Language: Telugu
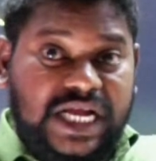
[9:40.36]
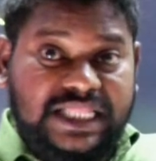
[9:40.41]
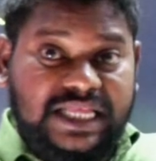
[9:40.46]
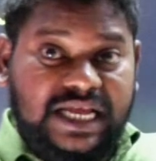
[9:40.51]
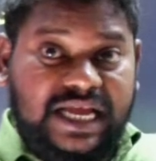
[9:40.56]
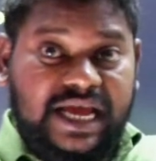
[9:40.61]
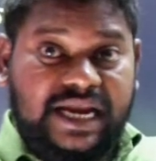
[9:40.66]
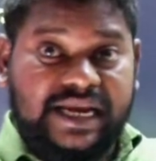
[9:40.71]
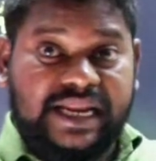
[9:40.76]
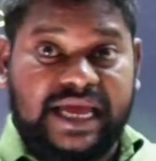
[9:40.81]

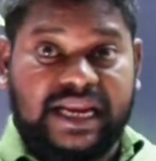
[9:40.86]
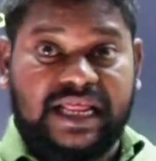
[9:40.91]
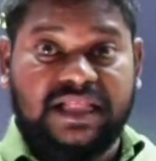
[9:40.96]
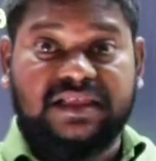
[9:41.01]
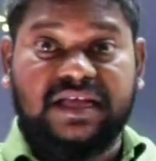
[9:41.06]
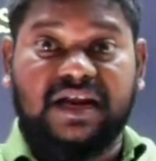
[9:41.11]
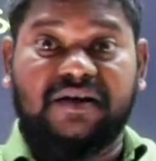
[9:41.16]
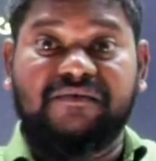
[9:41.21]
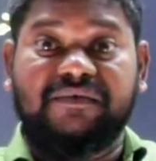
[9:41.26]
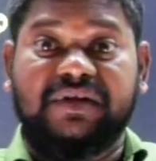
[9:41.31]
శాతకర్ణి
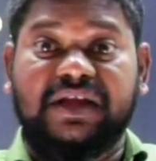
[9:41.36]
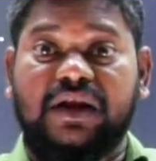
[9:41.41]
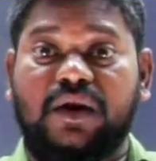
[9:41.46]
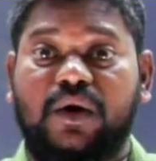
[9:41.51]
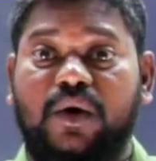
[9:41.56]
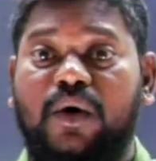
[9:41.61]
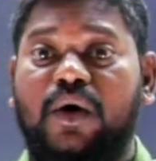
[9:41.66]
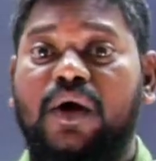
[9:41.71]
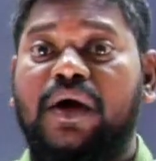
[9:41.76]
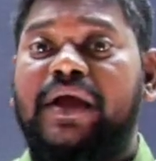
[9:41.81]
అనంతరం
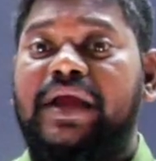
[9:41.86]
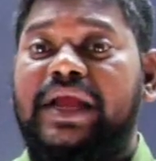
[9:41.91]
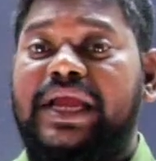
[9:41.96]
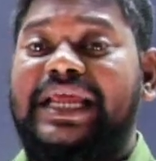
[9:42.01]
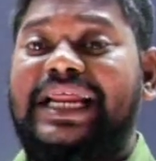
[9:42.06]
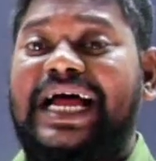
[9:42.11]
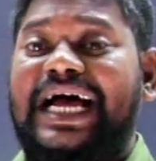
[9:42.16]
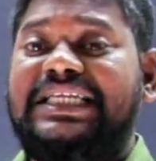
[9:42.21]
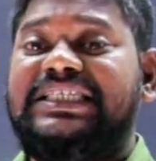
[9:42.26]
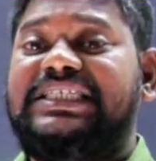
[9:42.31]
వీళ్ళు
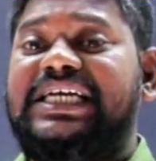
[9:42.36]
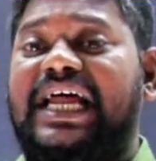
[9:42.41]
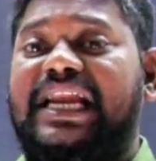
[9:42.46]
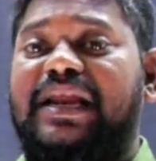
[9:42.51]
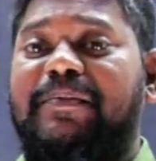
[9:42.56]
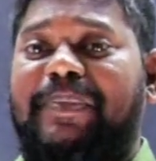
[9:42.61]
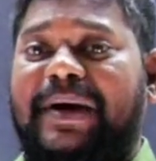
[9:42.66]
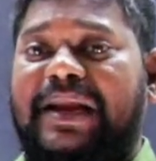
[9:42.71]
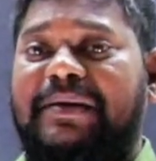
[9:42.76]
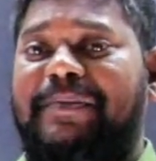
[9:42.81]
ఈ
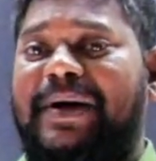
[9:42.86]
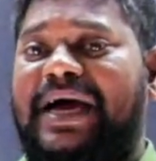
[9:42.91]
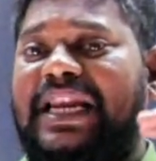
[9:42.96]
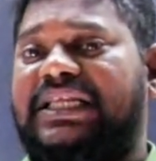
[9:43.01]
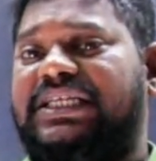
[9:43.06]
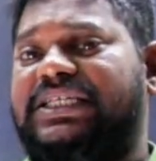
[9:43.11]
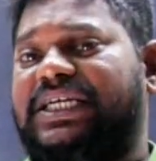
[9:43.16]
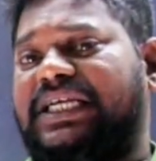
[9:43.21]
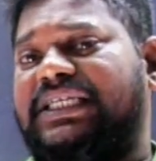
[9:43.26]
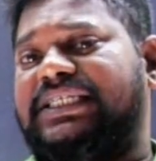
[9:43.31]
రాజ్యాన్ని
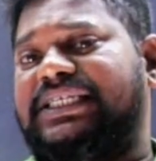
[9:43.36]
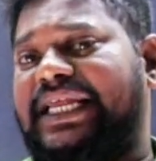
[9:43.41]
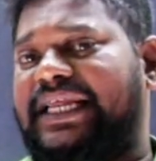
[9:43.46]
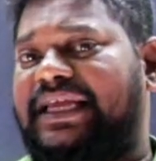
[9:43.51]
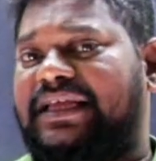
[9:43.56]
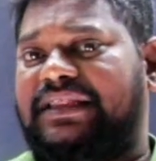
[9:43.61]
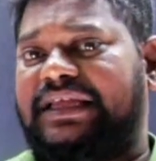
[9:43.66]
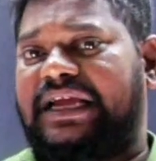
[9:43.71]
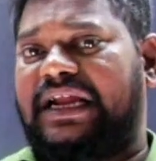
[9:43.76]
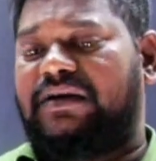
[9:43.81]
పరిపాలించడం
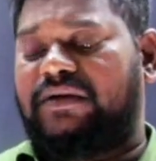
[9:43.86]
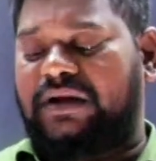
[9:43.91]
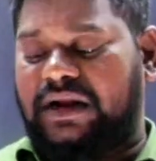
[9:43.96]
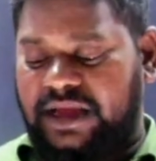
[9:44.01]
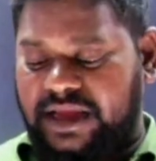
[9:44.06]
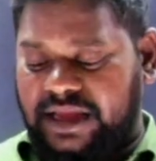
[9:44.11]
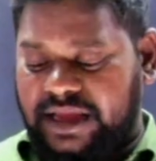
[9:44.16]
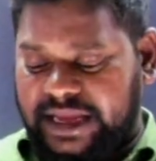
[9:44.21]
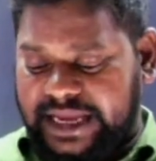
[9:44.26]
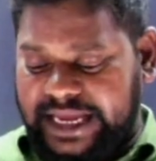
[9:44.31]
జరిగింది అంటున్నా
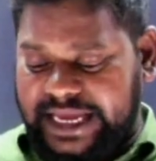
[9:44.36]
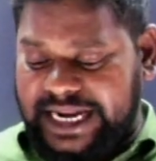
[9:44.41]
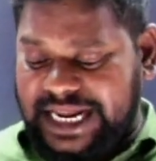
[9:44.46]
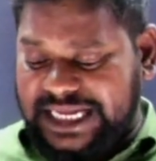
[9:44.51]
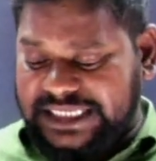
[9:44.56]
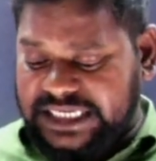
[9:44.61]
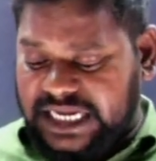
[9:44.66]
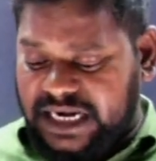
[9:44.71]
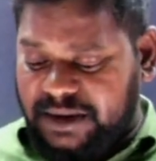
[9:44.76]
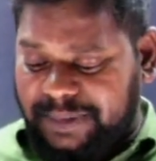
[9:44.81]
ఏ
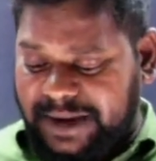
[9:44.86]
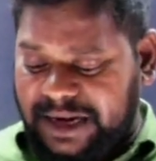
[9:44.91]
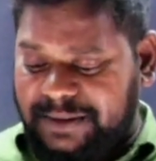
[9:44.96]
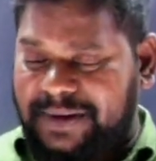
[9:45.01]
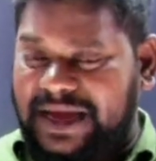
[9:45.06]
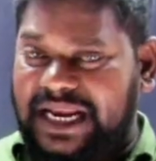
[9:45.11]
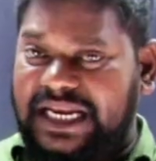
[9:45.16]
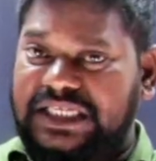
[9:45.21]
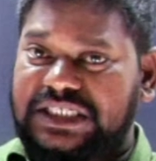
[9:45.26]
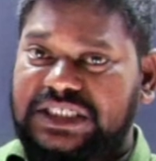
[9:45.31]
రాజ్యాన్ని
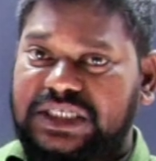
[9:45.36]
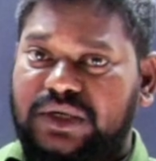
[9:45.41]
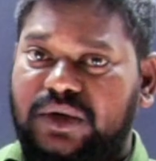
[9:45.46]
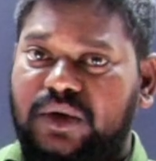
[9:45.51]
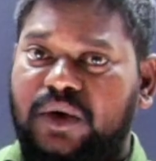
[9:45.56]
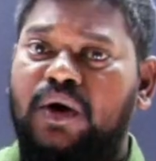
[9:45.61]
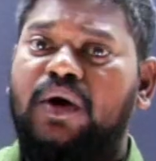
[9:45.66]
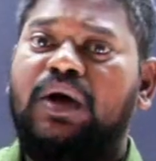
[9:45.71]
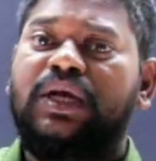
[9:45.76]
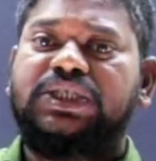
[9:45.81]

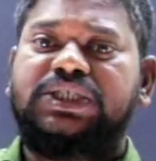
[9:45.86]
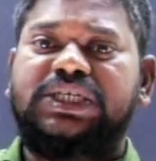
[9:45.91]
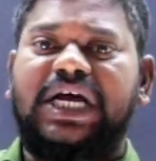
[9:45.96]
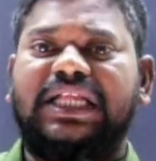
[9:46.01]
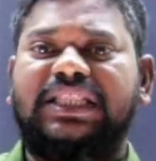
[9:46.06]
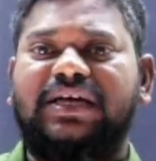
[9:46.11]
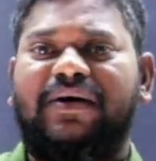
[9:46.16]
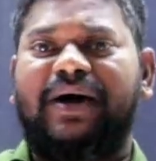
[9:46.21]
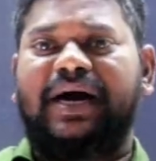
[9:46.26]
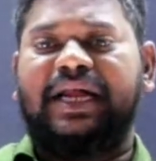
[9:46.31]
పరిపాలించారు
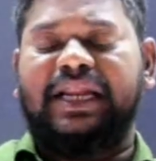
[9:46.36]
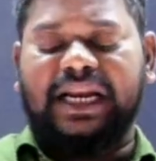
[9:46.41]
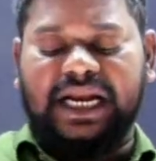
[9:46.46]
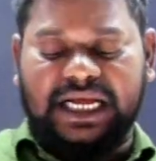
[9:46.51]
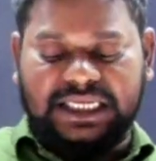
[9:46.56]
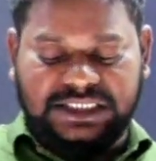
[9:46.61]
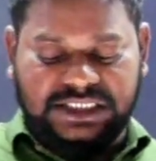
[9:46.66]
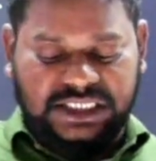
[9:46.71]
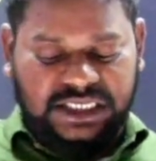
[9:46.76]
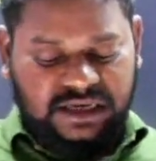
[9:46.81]
శాతవాహన
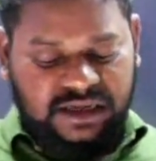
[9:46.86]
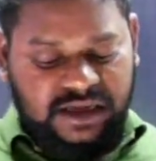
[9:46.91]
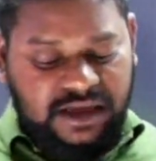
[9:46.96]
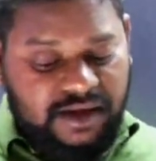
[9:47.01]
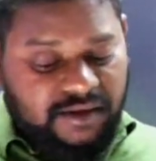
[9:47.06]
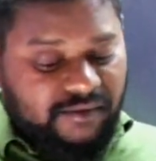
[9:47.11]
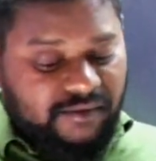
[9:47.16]
రాజ్యాన్ని